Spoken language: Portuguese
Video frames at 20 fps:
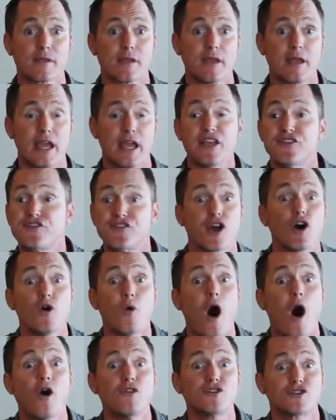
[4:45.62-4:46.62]
Ele ainda
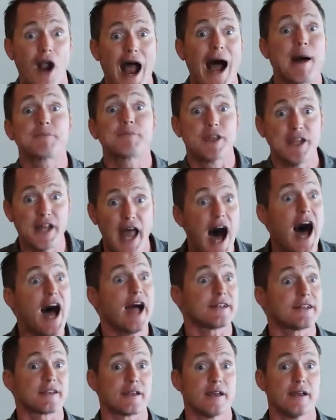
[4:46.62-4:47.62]
não largará a
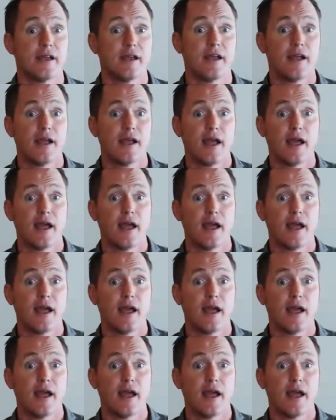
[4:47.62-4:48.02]
nós.